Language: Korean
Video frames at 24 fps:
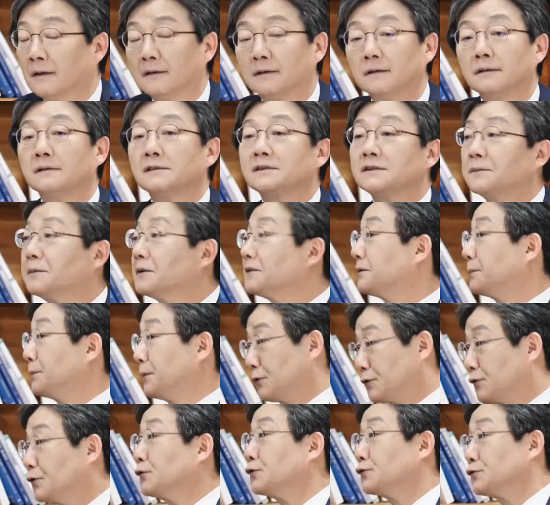그런 점에서
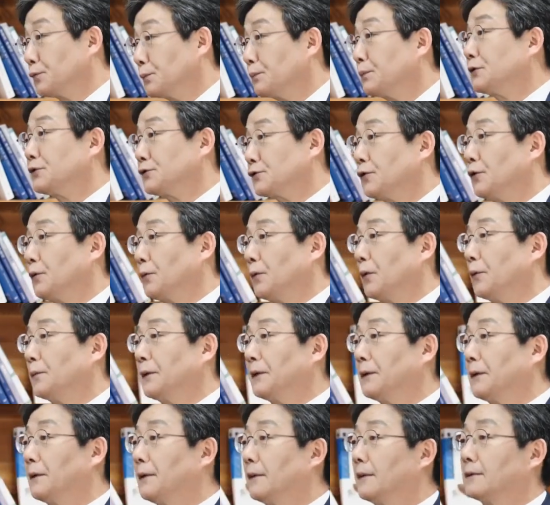비추어 비추어
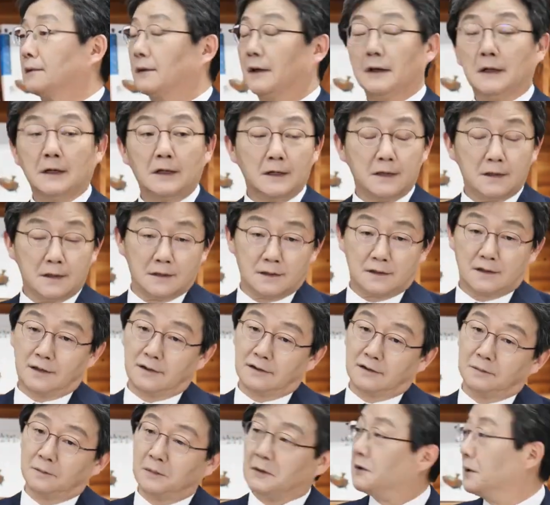보면
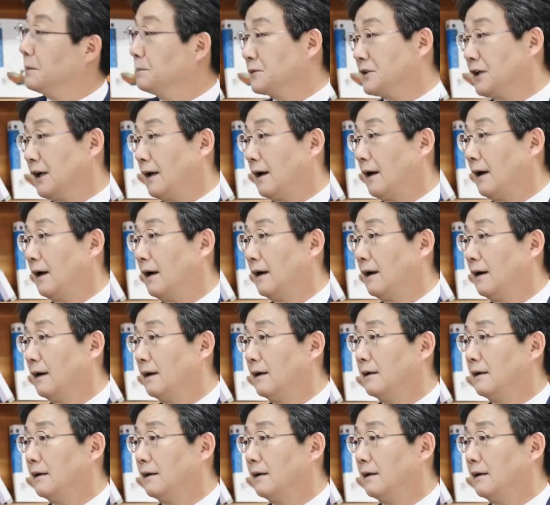지금 검찰